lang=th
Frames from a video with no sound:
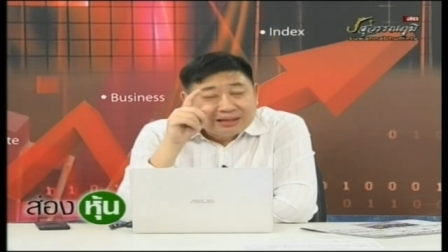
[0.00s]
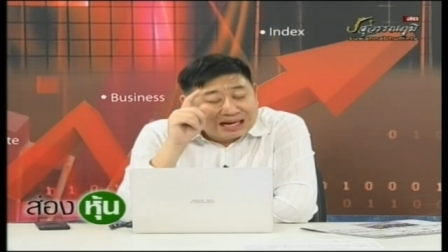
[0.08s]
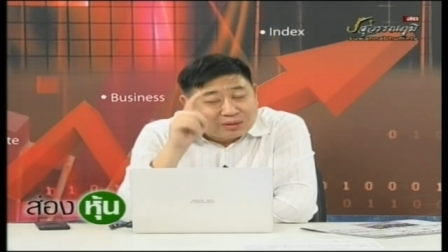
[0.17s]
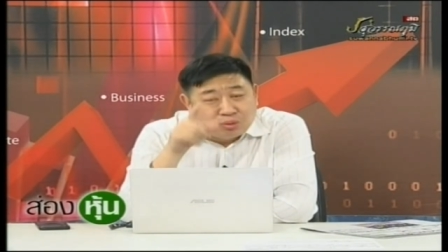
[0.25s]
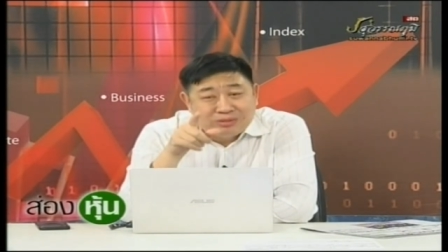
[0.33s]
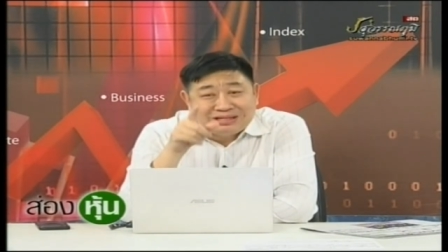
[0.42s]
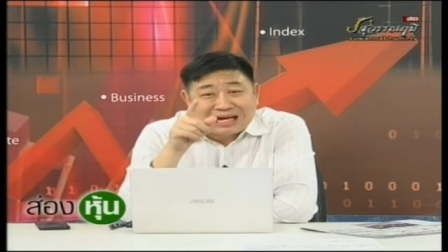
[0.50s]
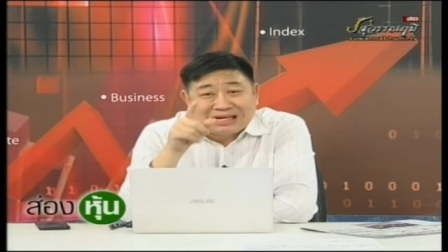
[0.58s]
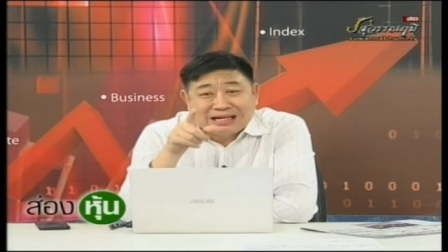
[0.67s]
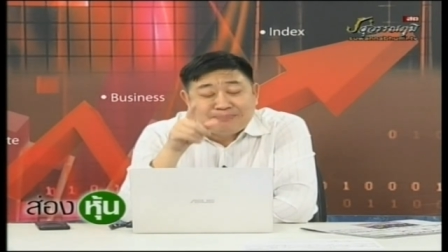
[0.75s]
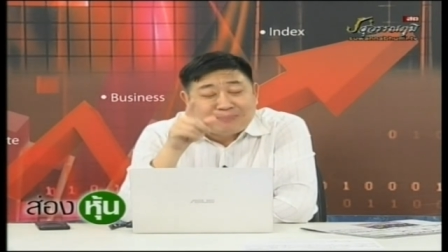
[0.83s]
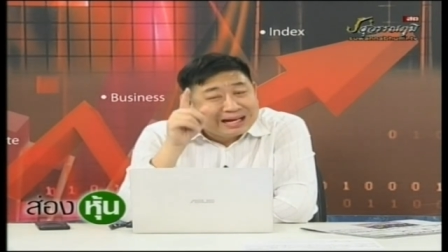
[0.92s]
ถ้าหุ้นจาก
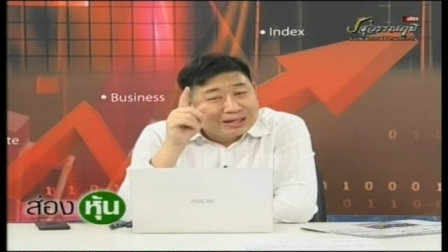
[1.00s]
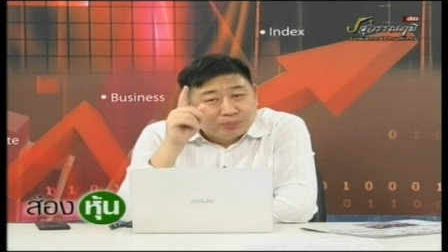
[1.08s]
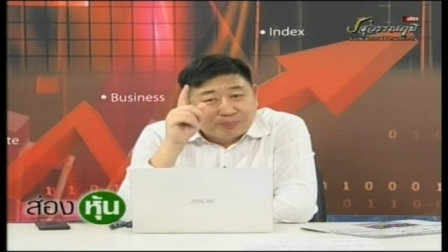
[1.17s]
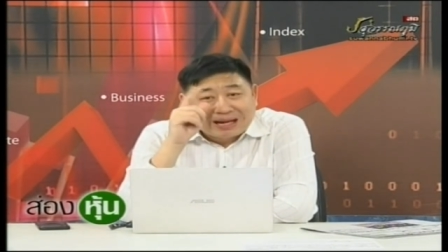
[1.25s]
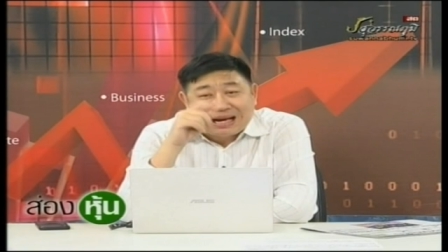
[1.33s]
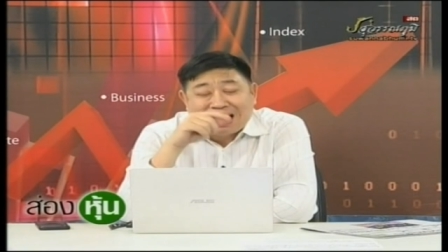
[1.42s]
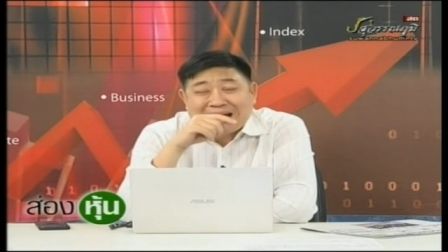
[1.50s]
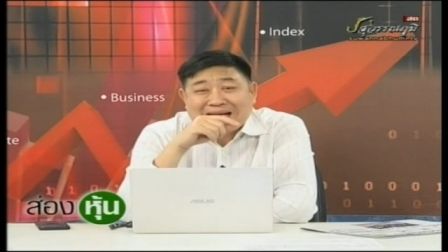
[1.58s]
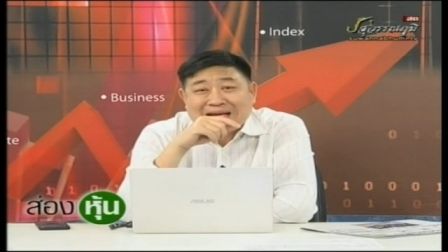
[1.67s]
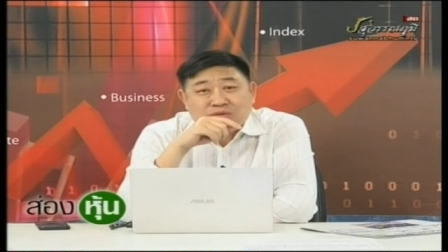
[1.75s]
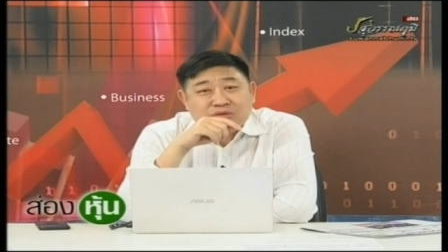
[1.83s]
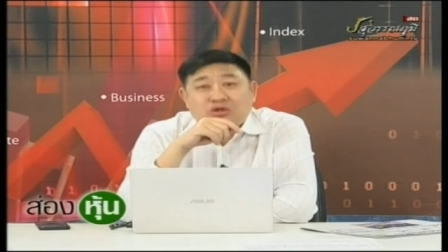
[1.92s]
นี้ไปหลุดพันห้า
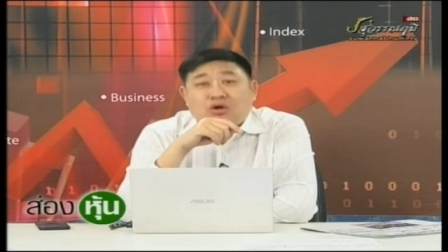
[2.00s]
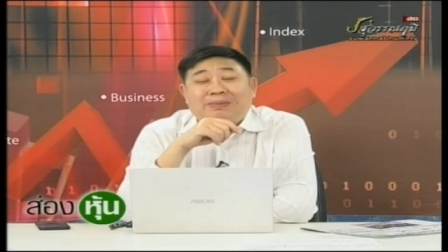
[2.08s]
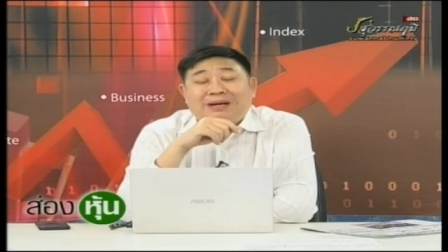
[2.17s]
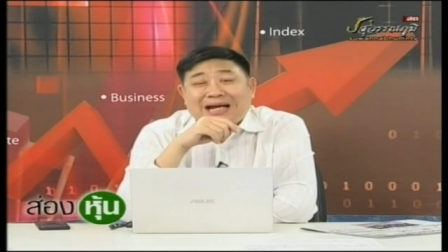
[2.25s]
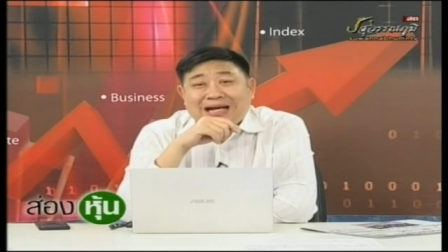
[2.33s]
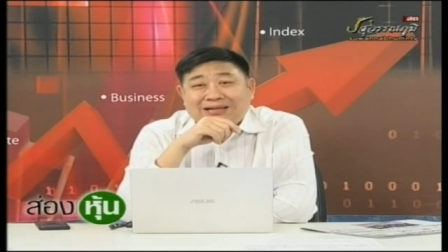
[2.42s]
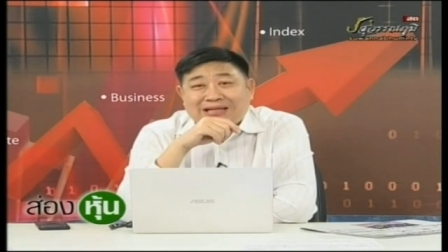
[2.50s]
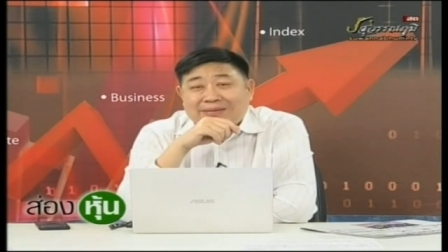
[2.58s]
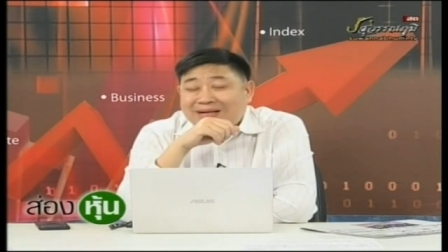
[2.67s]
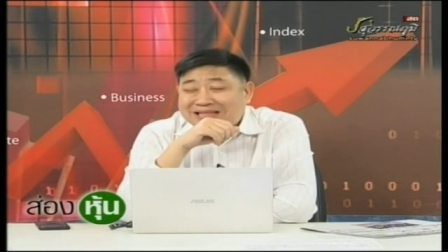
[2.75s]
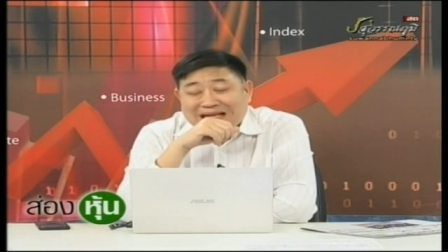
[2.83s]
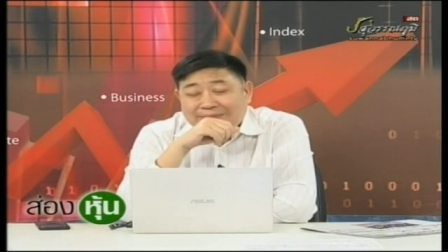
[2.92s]
นะคุณจบเลยฮะไตร
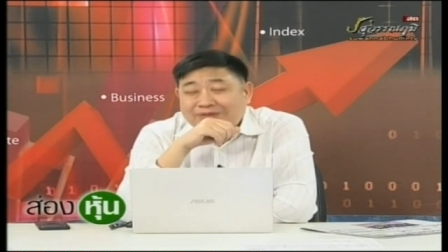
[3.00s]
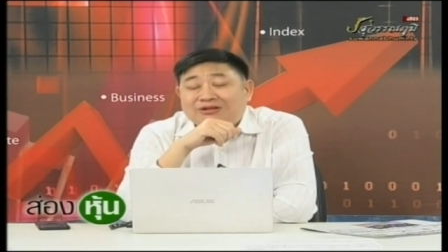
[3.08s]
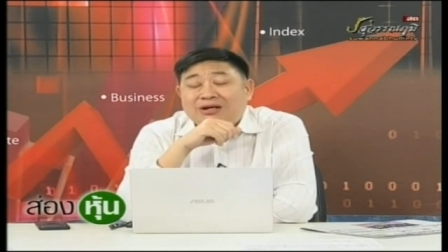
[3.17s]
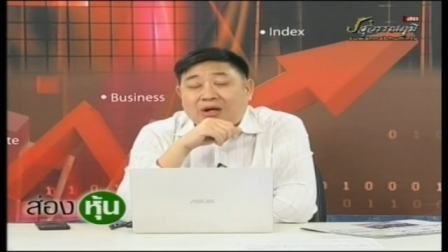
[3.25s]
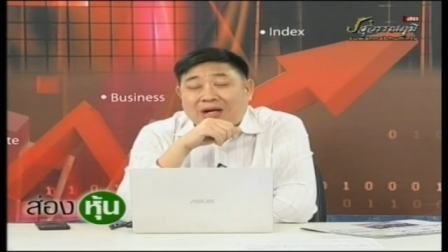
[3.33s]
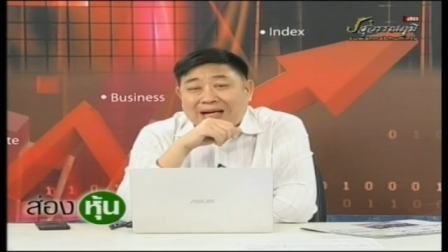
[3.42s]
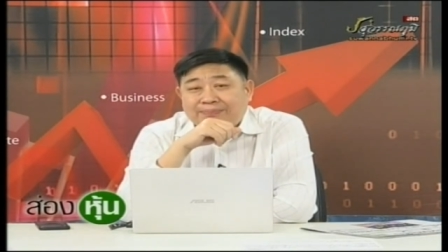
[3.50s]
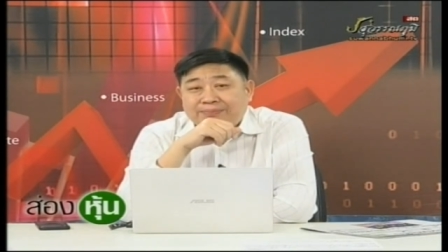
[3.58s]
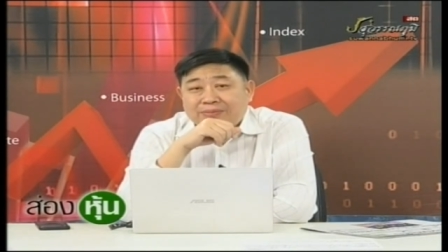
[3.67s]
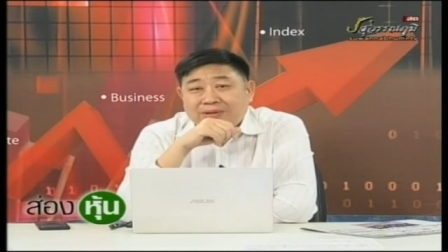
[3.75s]
มาสสามไม่ฟื้นหรอกครับ